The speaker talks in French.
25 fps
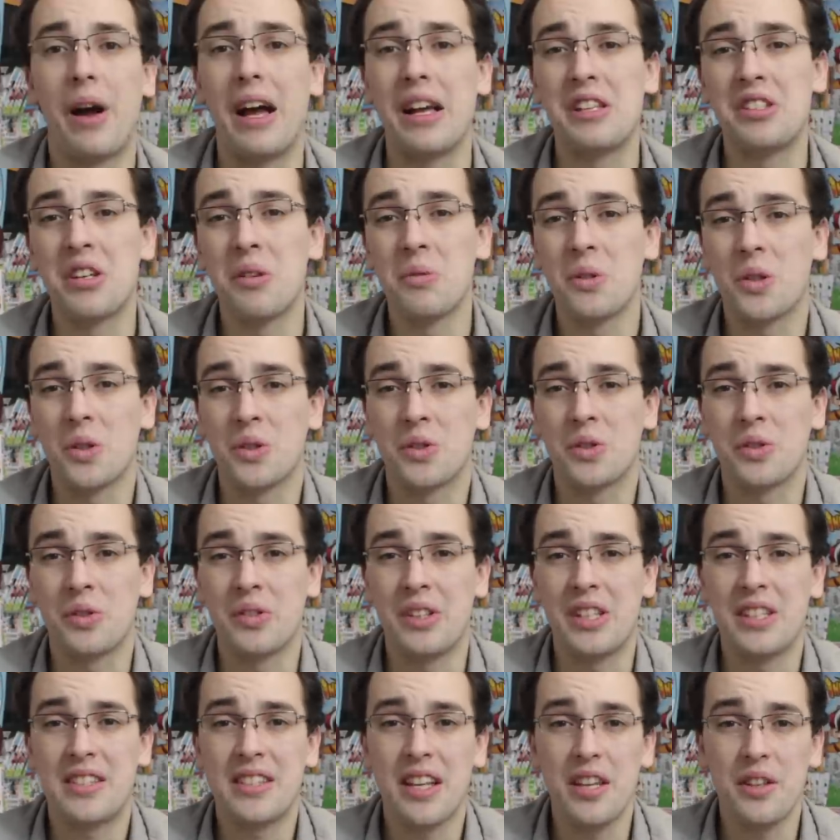Par exemple quand
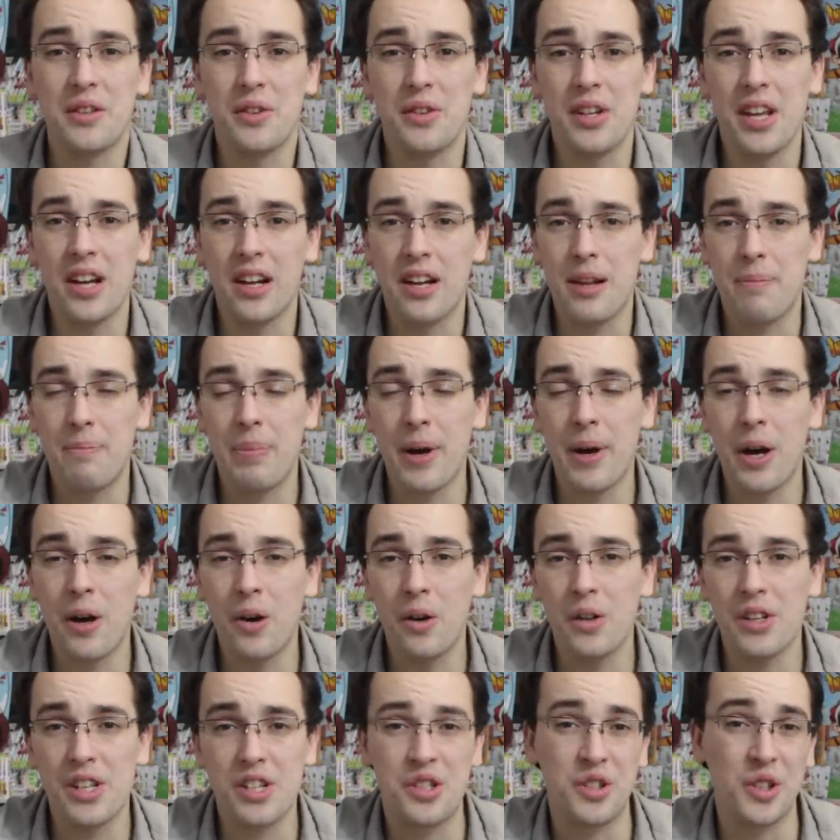on essaye de lire les
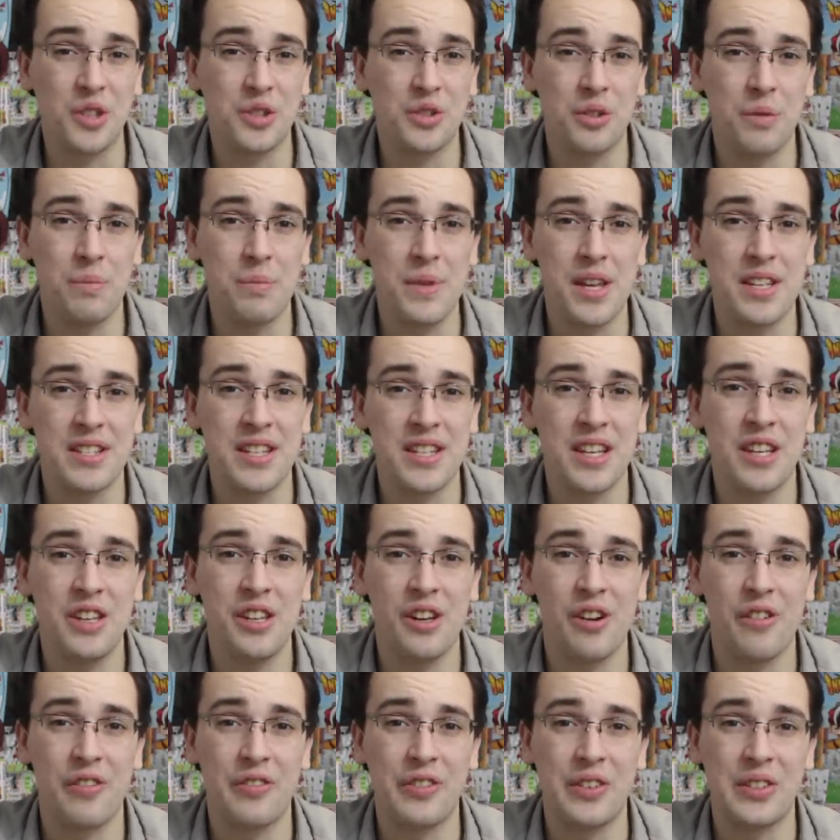paroles des chansons de
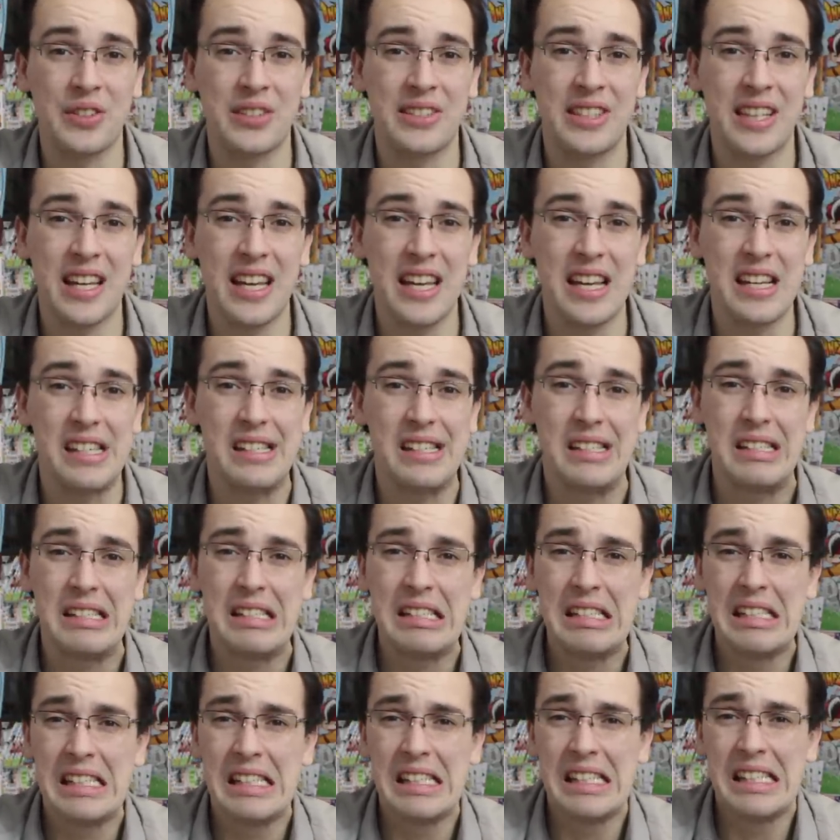Miyazaki en français, euh,
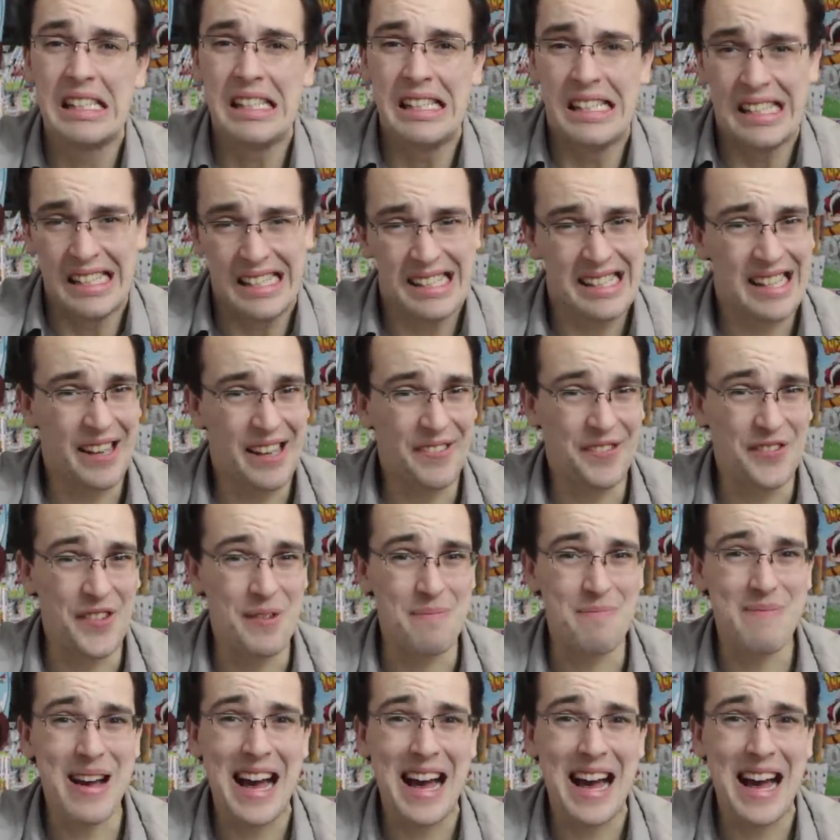ça fait